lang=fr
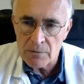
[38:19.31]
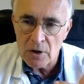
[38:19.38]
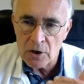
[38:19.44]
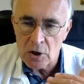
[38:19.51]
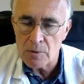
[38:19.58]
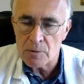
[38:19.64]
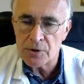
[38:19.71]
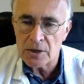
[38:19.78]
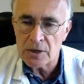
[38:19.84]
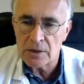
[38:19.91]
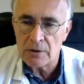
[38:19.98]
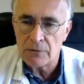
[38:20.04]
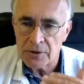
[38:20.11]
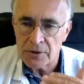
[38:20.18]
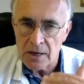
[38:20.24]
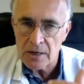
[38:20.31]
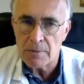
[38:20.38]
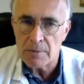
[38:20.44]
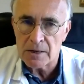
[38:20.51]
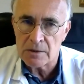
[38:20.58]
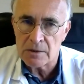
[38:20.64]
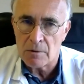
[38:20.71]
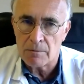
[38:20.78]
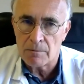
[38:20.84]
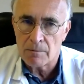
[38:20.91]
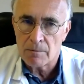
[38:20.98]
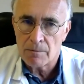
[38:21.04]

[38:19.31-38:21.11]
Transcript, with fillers: avoir comme objectif 5 maximum.